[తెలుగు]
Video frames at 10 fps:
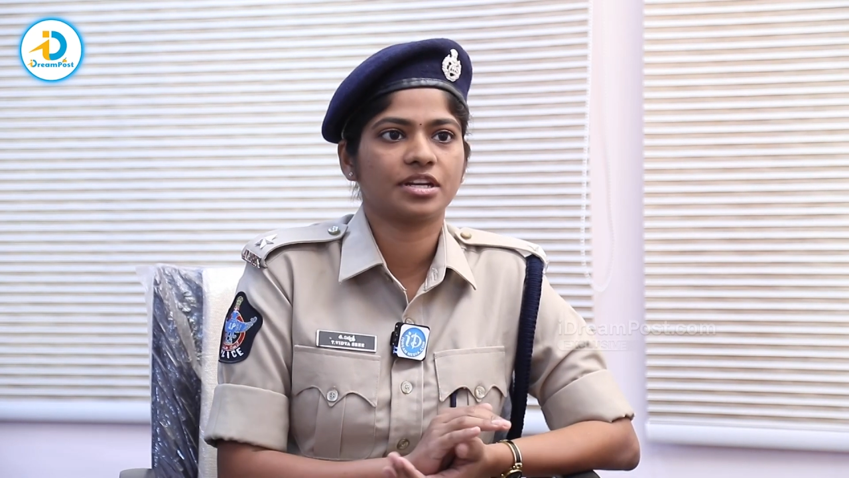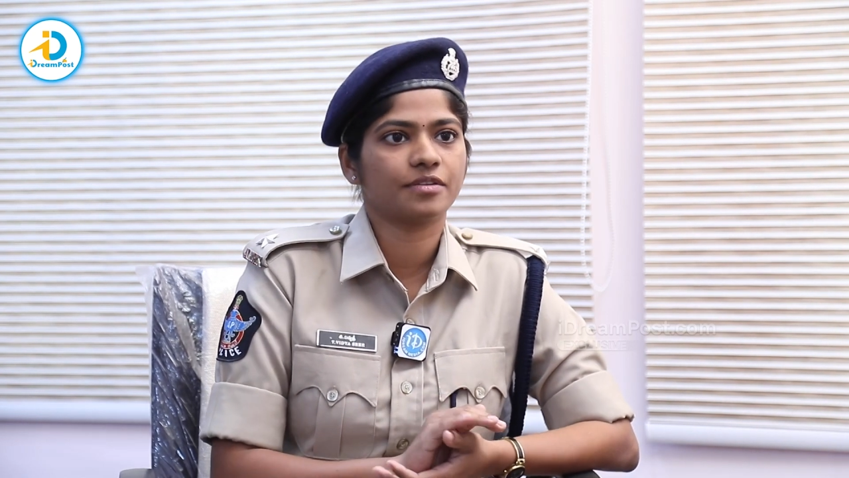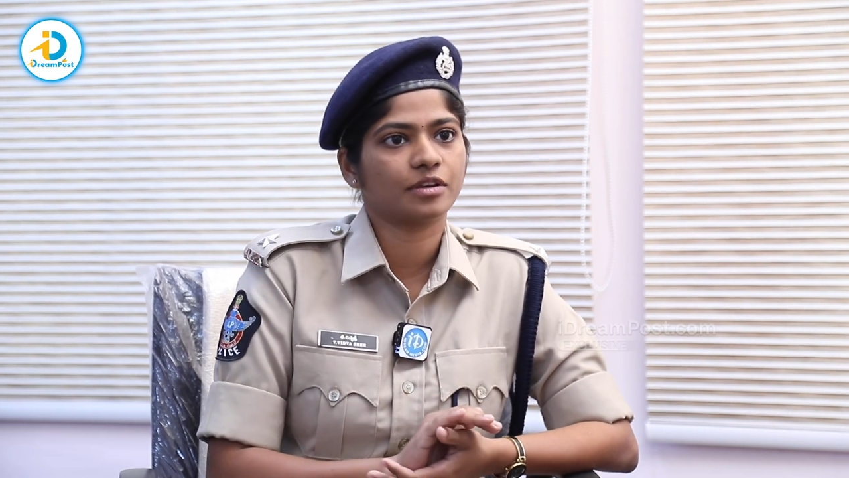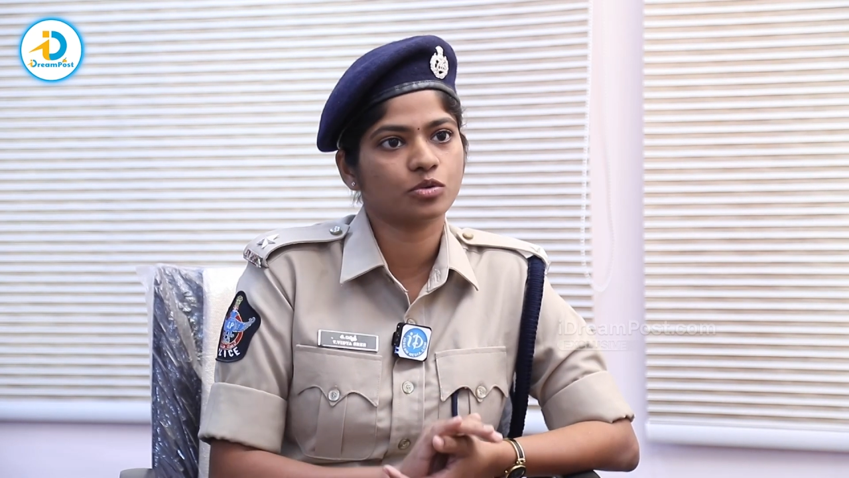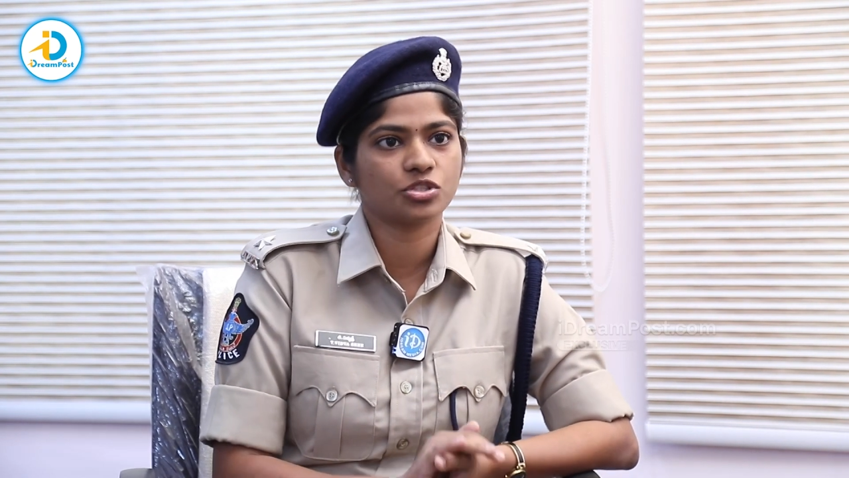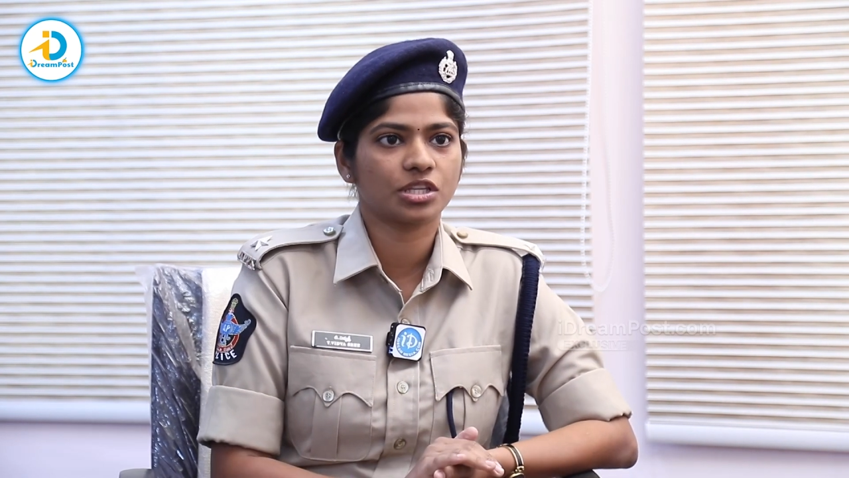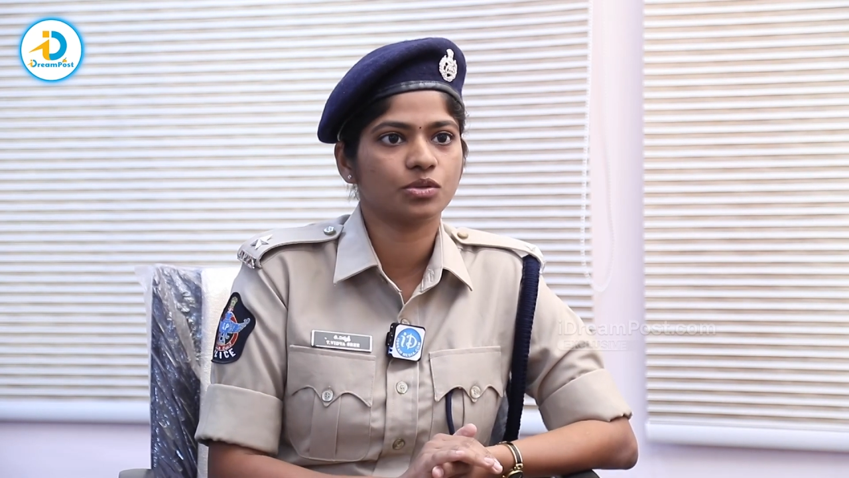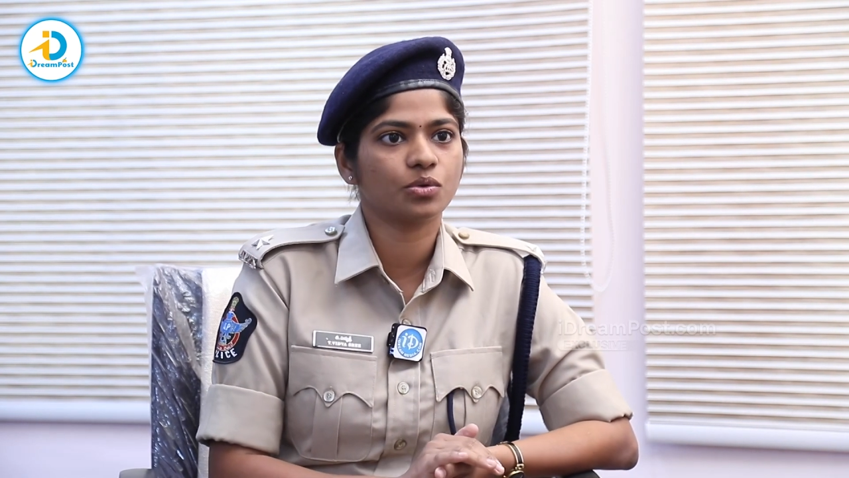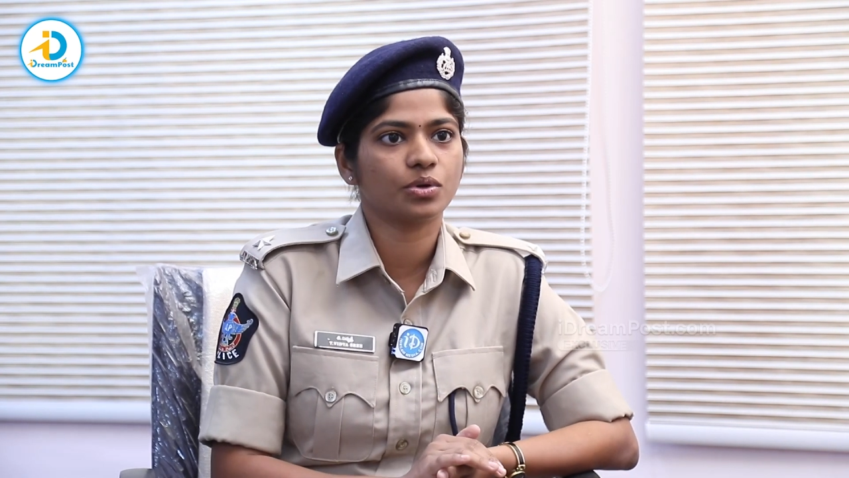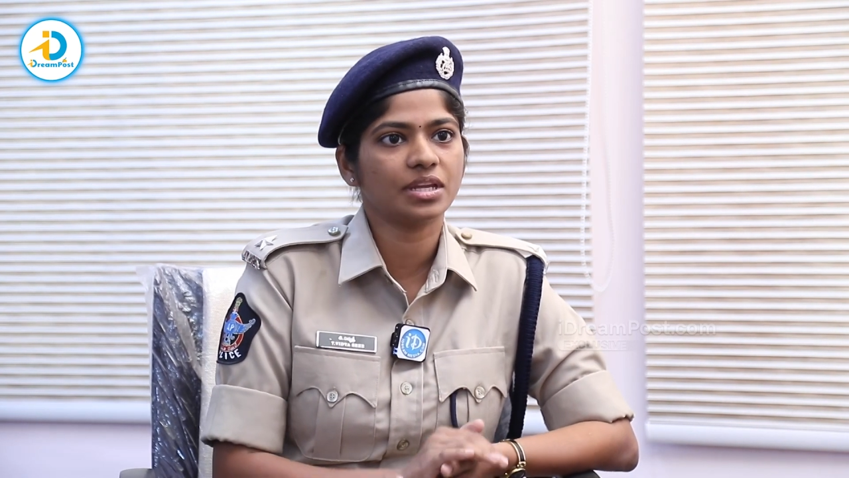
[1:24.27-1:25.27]
థర్టీ వరకు
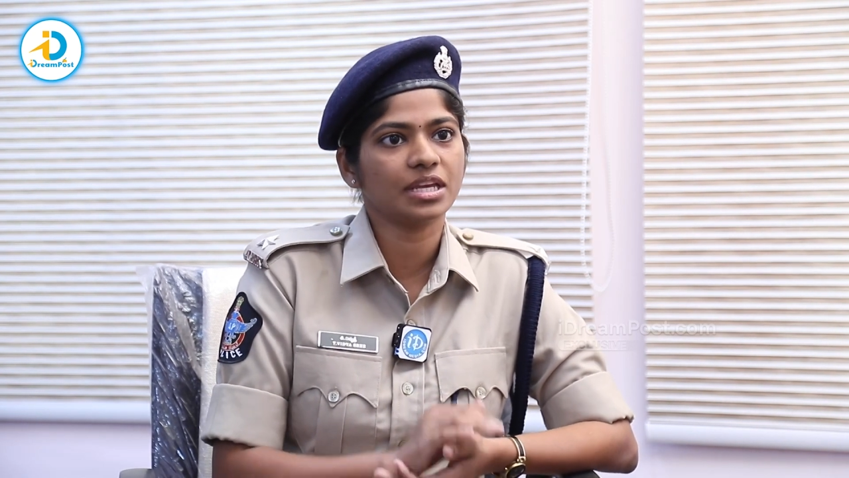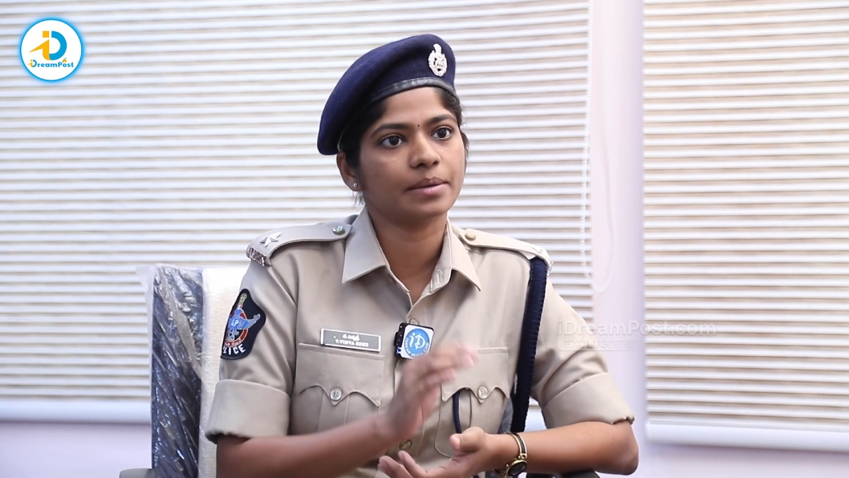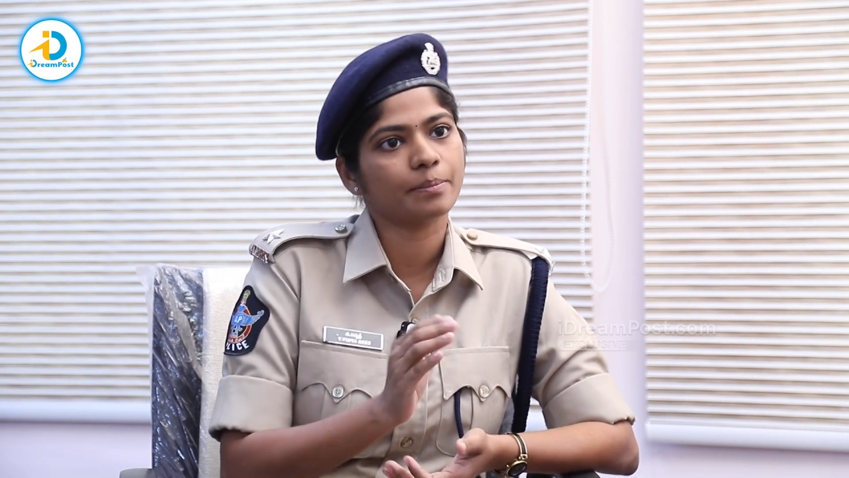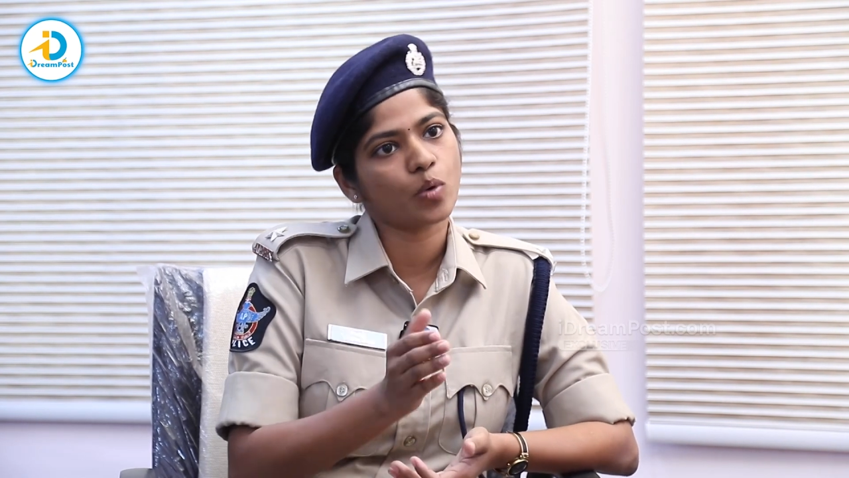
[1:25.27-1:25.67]
చదువుకొని